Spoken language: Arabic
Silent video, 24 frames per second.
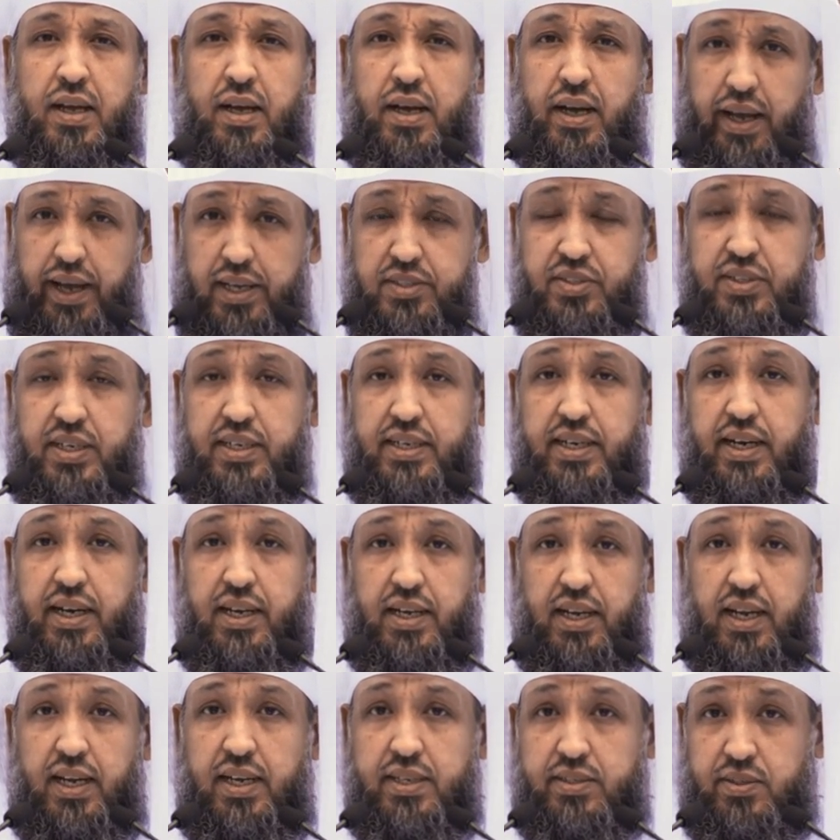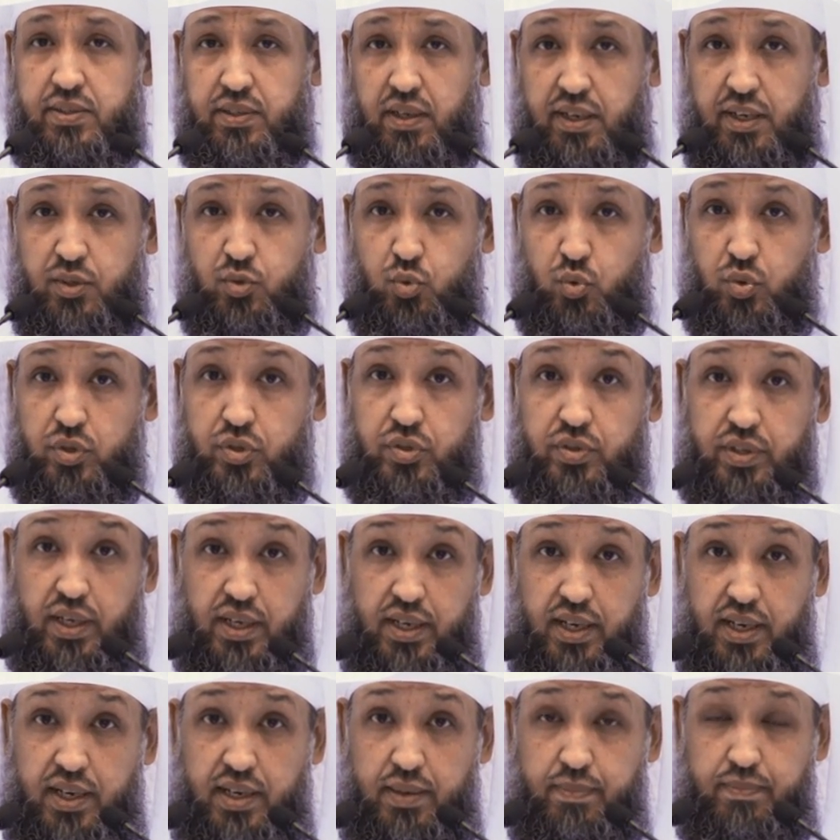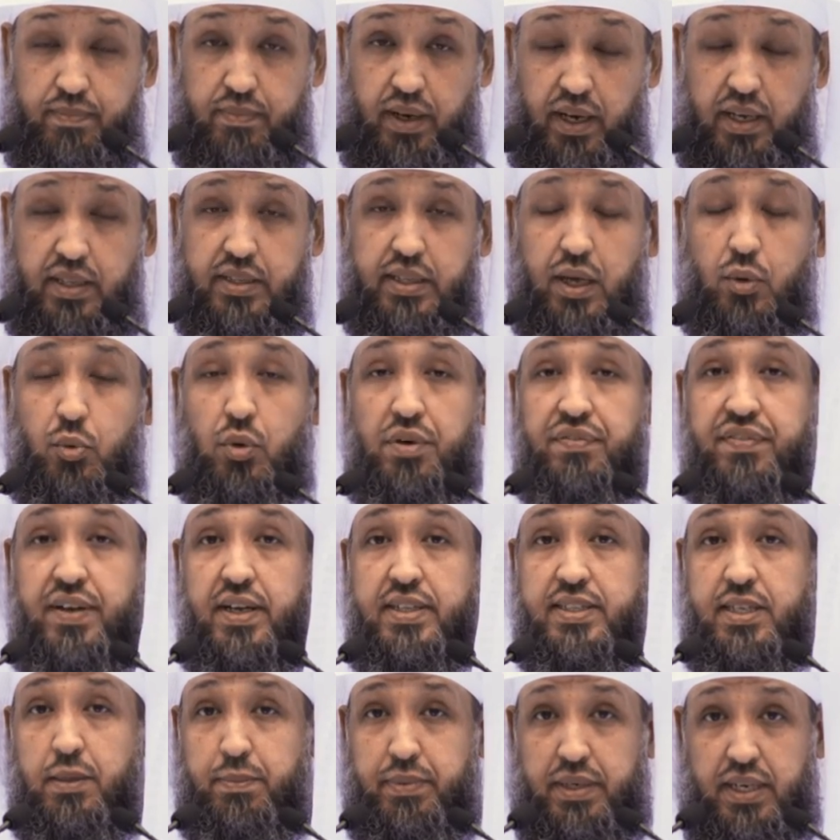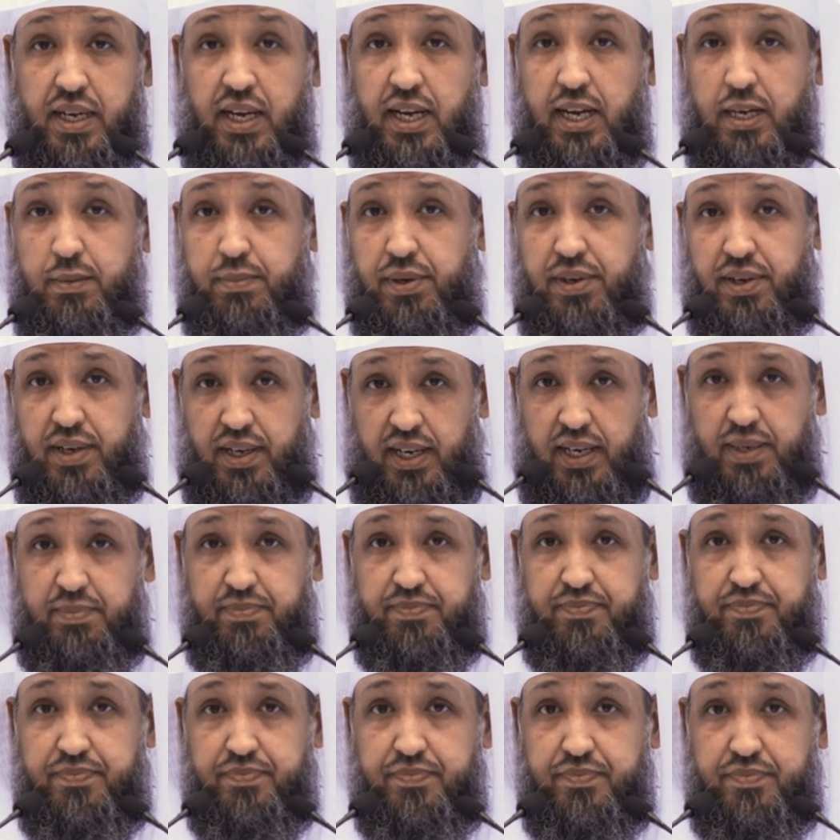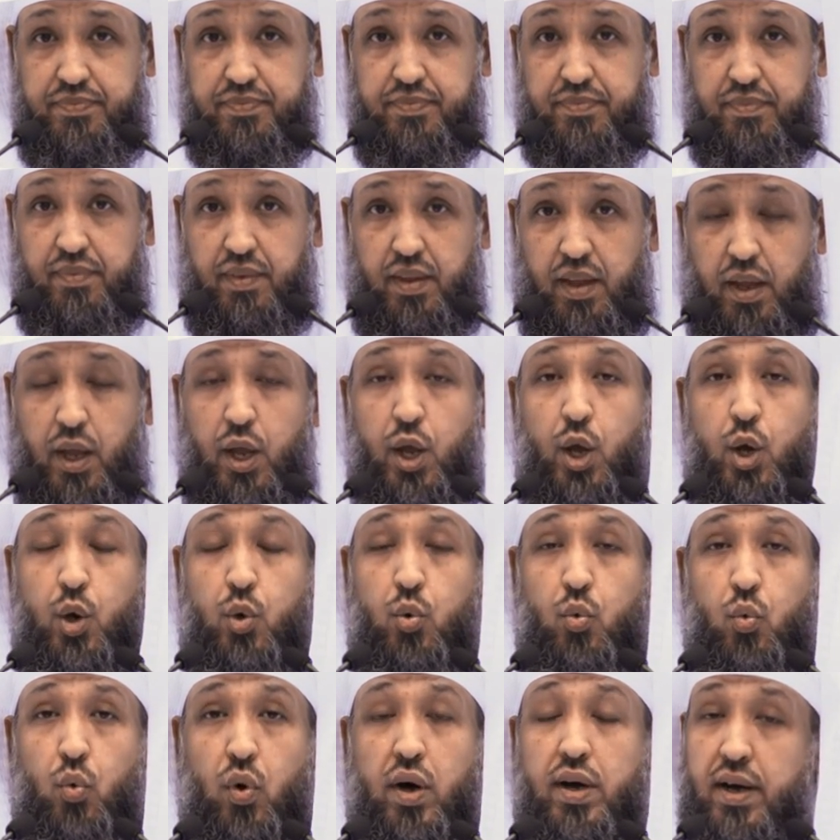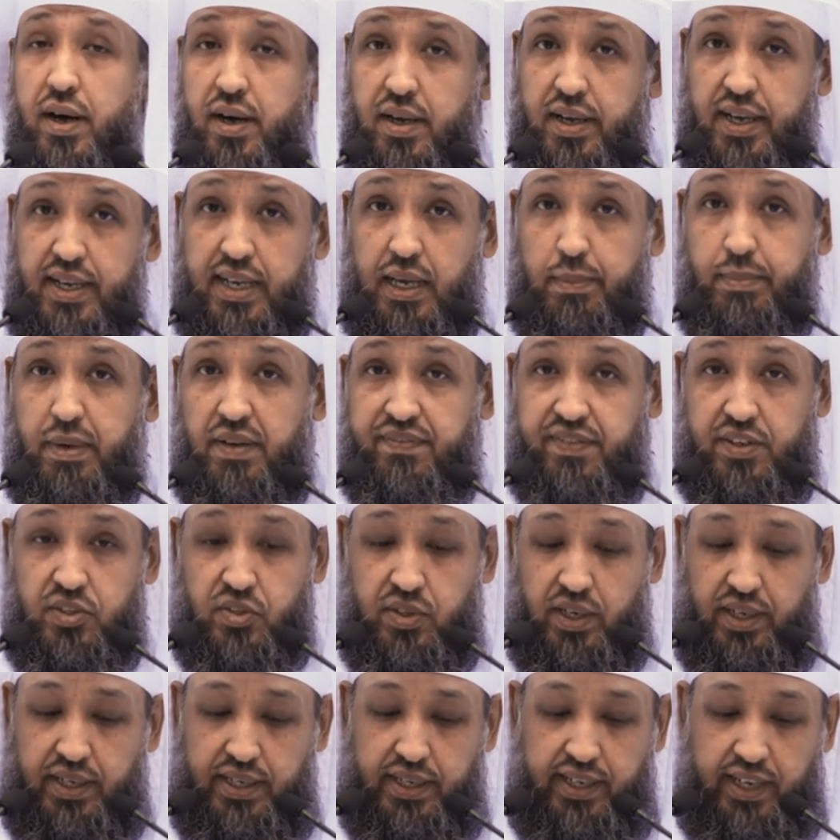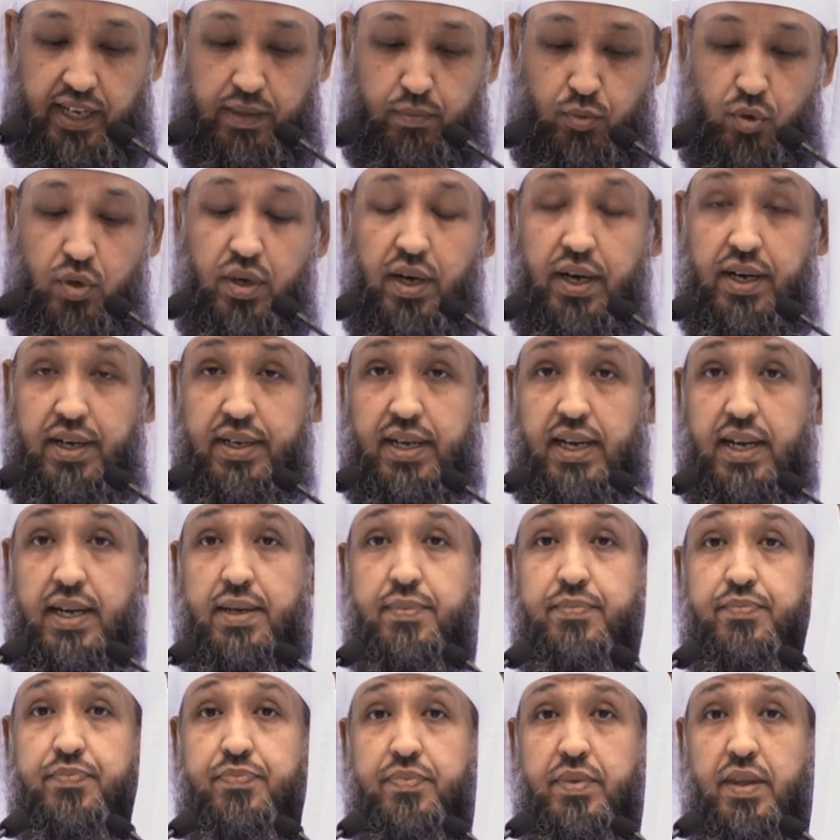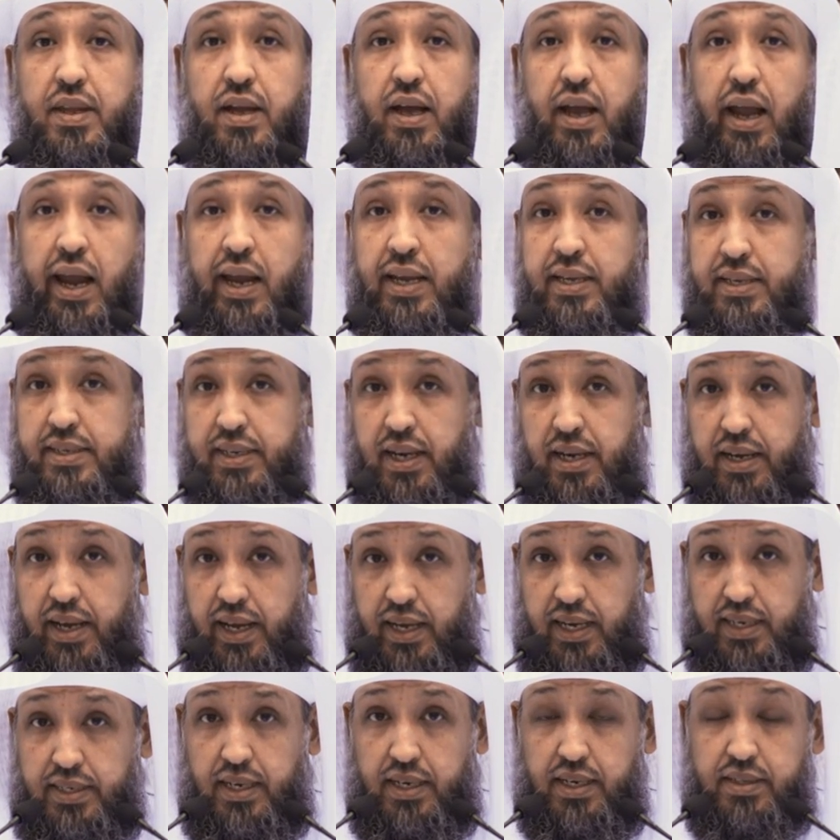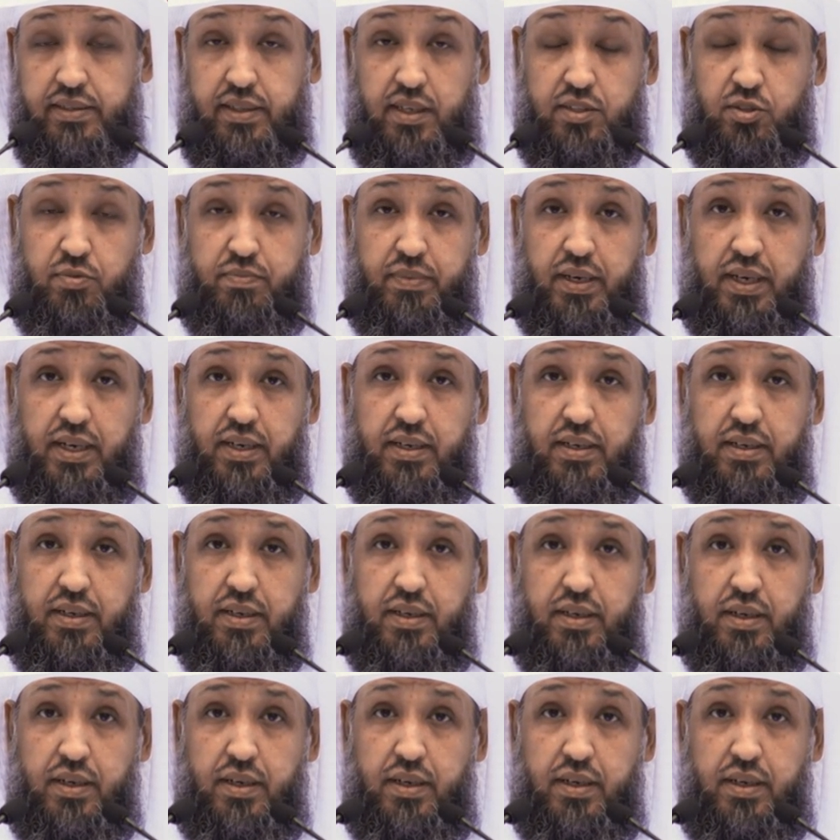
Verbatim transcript: حزن عليه الصلاة والسلام عند وفاة ابنه إبراهيم وقال كما في صحيح البخاري إن العين لتدمع